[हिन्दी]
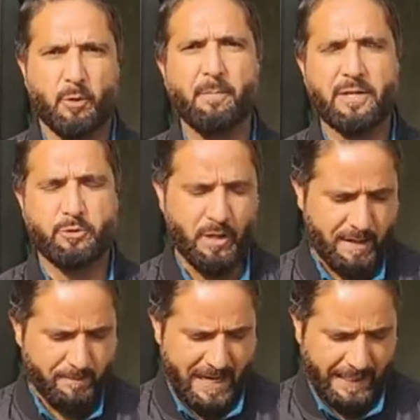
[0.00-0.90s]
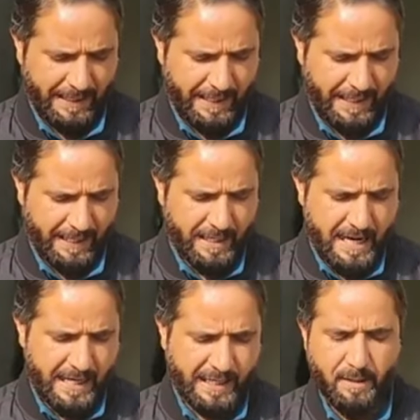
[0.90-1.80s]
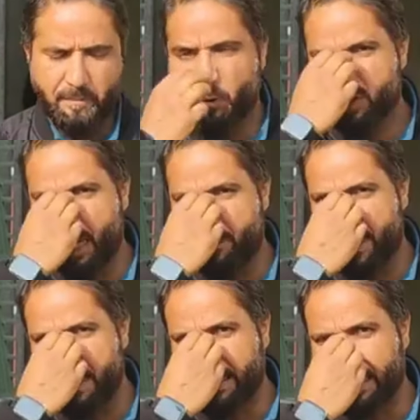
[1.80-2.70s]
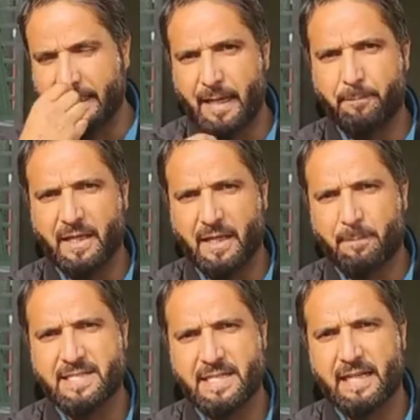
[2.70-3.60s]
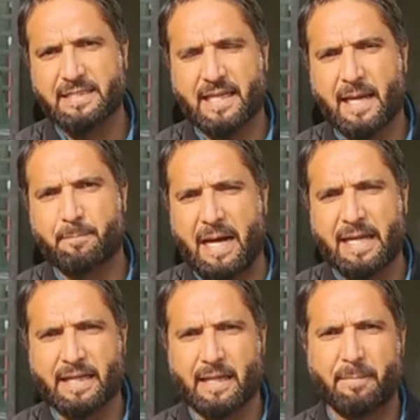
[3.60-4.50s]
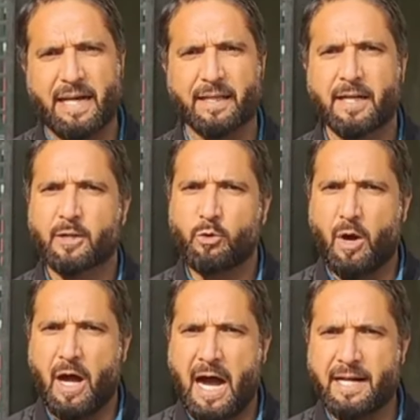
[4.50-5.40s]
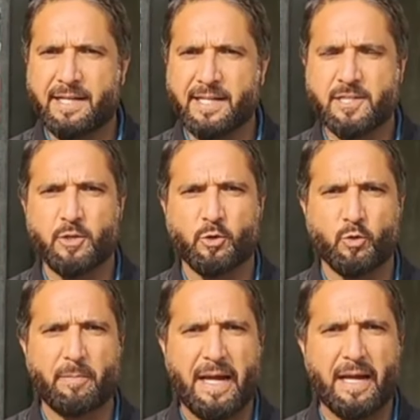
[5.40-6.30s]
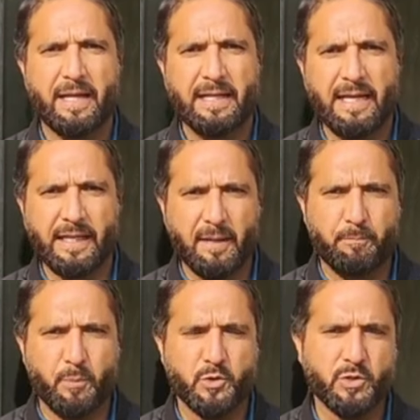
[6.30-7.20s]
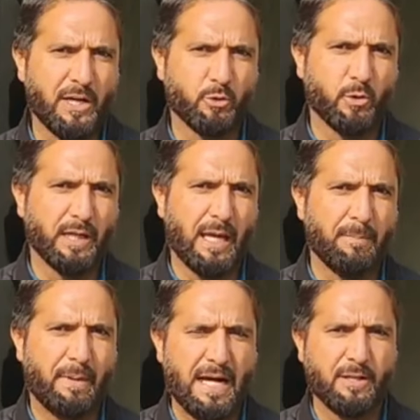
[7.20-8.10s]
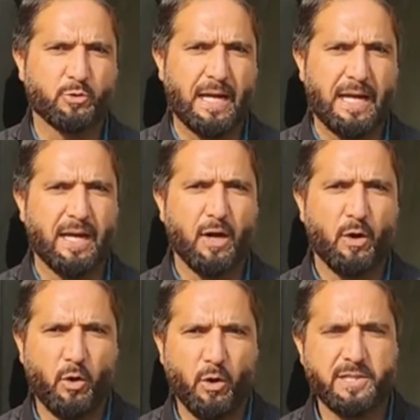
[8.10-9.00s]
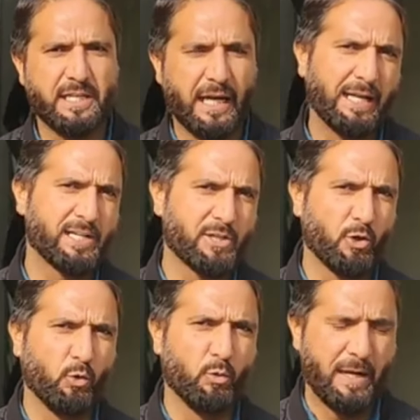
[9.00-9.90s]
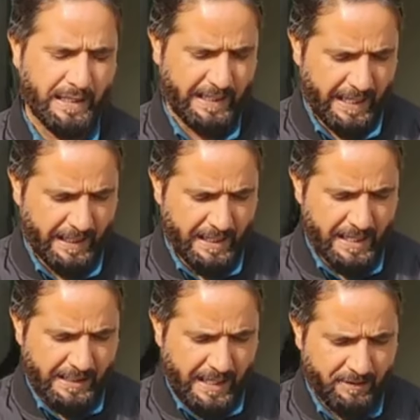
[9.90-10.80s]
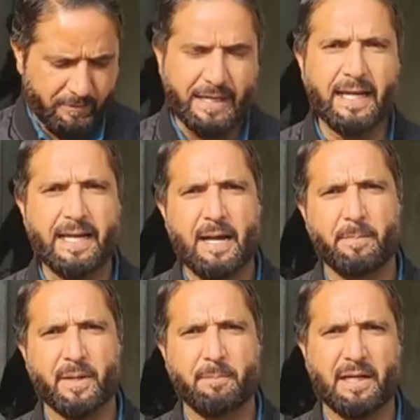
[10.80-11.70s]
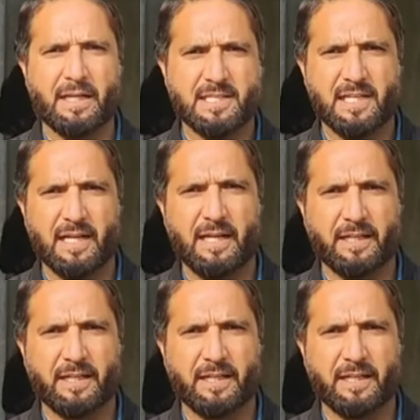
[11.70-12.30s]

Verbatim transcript: हमलों में जो है मारे गए हैं अगर हम उसके बाद करेंगे पीर पंचाल के बाहर की बात तो आठ डिस्ट्रिक्टों में यानी कि पुंछ राजौरी के बाद जो है और छह डिस्ट्रिक्टों में ये कार्रवाइयां यहाँ पर मिलिटेंट